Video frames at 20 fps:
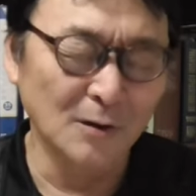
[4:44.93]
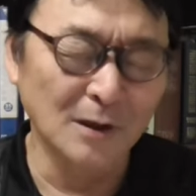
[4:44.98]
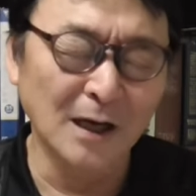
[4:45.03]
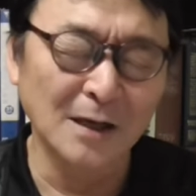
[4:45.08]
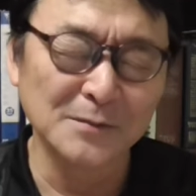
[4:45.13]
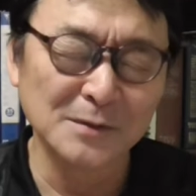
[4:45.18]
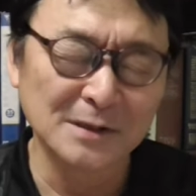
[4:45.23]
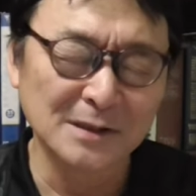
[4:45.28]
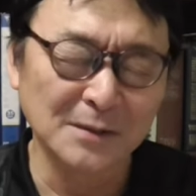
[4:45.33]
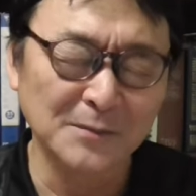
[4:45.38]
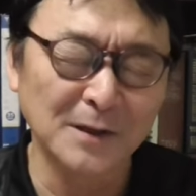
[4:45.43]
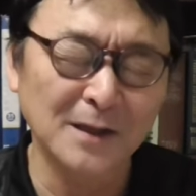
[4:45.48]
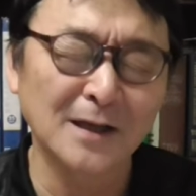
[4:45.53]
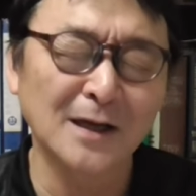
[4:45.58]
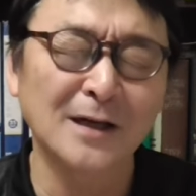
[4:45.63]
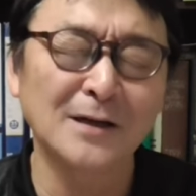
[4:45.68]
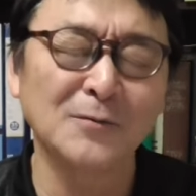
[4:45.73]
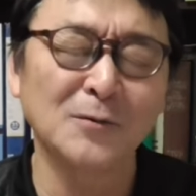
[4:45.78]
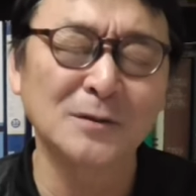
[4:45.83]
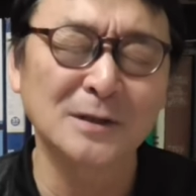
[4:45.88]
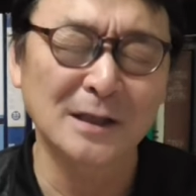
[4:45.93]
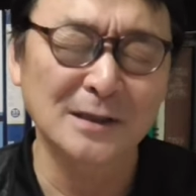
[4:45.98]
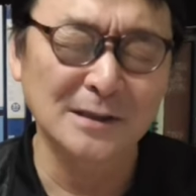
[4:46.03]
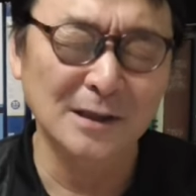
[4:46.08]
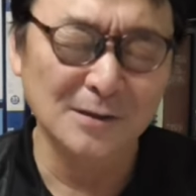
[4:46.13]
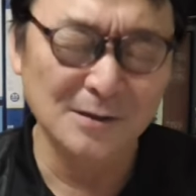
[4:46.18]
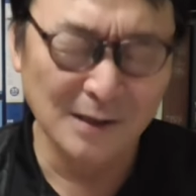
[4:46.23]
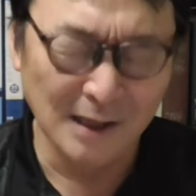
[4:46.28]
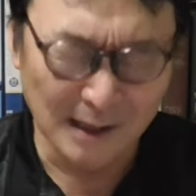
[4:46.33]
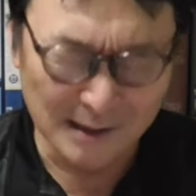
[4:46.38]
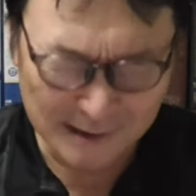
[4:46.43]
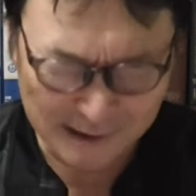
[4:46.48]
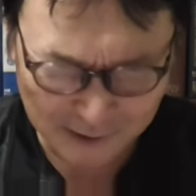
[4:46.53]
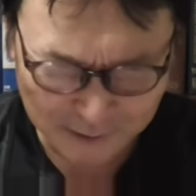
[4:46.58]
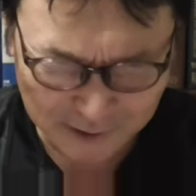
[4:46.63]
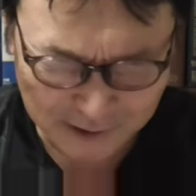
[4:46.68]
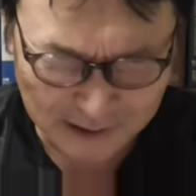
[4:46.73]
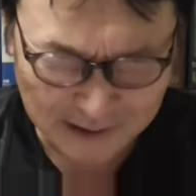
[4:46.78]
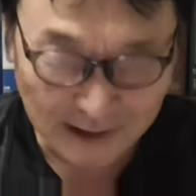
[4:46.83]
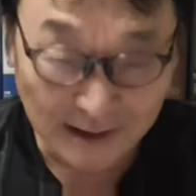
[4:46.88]
神様が私たちを愛して
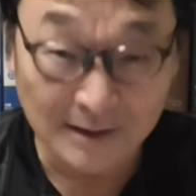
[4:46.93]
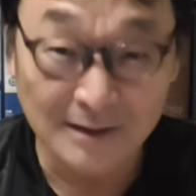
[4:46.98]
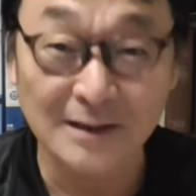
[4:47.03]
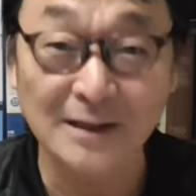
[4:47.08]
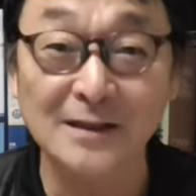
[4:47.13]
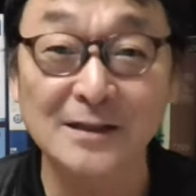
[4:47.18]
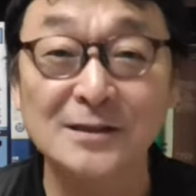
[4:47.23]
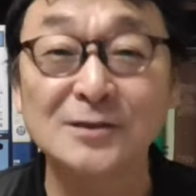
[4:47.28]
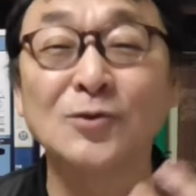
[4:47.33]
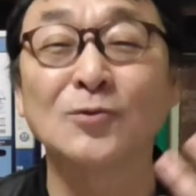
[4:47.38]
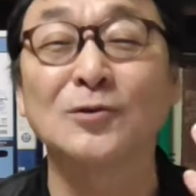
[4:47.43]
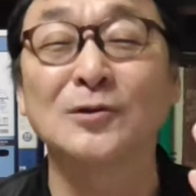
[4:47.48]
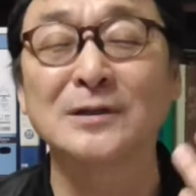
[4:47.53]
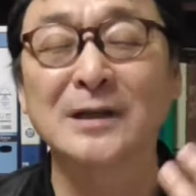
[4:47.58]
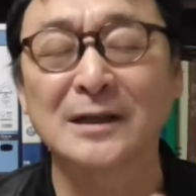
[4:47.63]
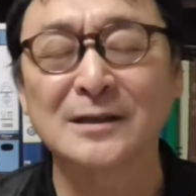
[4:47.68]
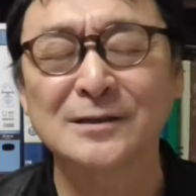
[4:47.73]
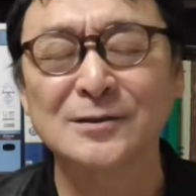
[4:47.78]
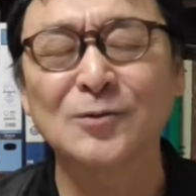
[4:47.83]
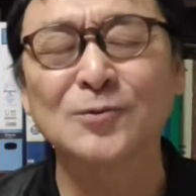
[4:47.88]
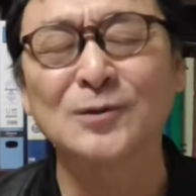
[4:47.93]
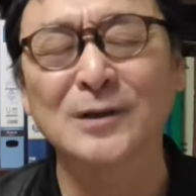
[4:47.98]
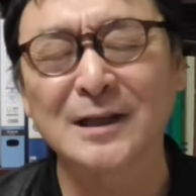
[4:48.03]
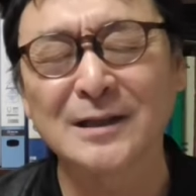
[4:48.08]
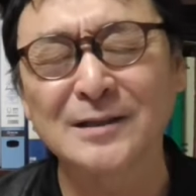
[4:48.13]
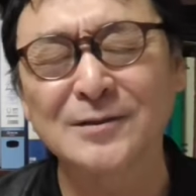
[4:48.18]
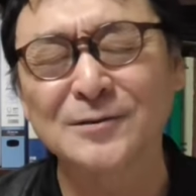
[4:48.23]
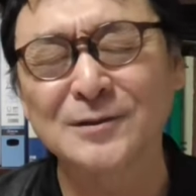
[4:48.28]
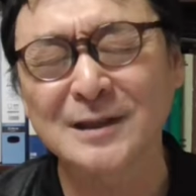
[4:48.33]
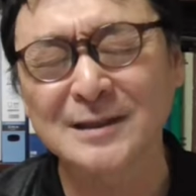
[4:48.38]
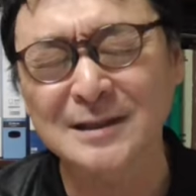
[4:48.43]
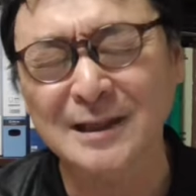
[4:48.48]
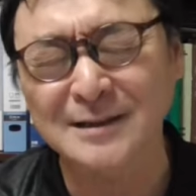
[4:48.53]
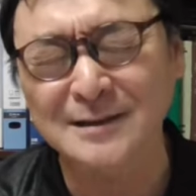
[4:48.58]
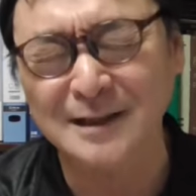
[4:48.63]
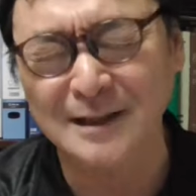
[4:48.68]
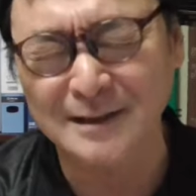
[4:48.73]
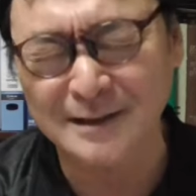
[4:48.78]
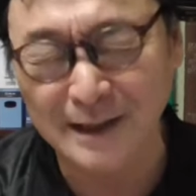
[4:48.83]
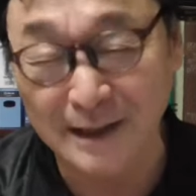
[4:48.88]
くださって、人とな、人となってくださっ
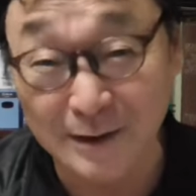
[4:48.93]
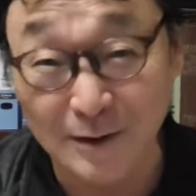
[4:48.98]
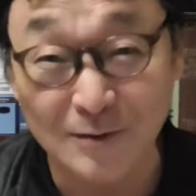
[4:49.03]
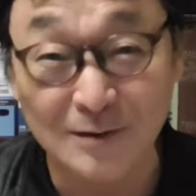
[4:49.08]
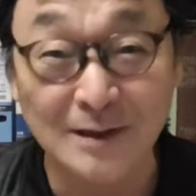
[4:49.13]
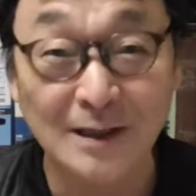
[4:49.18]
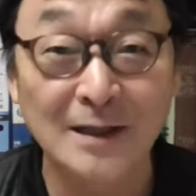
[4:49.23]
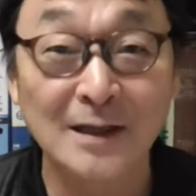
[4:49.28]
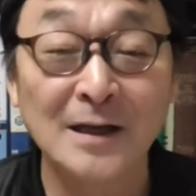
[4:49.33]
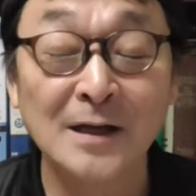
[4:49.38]
たんだよ。